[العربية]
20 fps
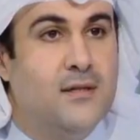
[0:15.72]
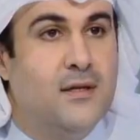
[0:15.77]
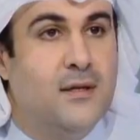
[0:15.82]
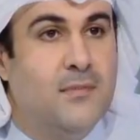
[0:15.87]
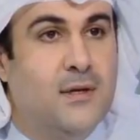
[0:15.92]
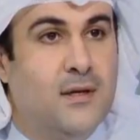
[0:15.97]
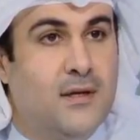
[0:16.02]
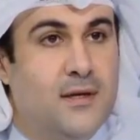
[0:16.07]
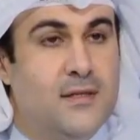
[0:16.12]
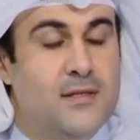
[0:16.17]

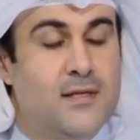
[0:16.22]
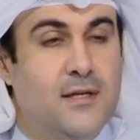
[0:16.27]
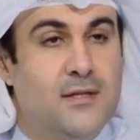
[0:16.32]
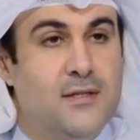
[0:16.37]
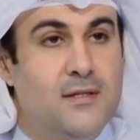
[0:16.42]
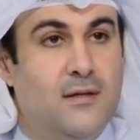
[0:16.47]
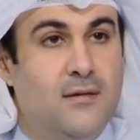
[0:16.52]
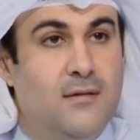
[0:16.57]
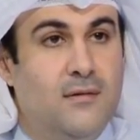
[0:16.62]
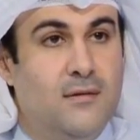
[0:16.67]
مركزي
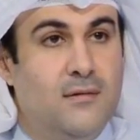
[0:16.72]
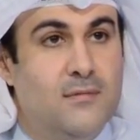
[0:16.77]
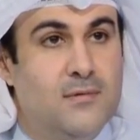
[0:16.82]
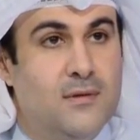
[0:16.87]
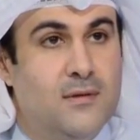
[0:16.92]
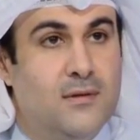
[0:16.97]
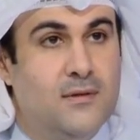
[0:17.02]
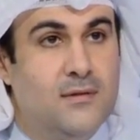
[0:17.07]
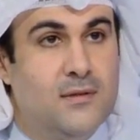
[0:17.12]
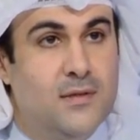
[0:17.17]
عشان
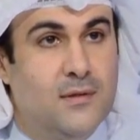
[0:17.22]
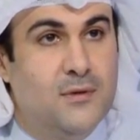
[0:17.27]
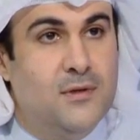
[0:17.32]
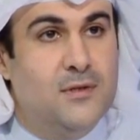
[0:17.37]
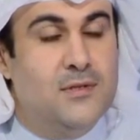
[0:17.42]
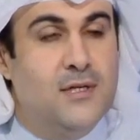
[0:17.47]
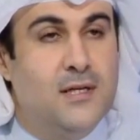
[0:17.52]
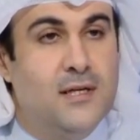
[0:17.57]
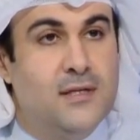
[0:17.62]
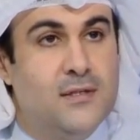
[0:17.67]
ايوه سويت
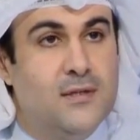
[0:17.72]
جهاز ما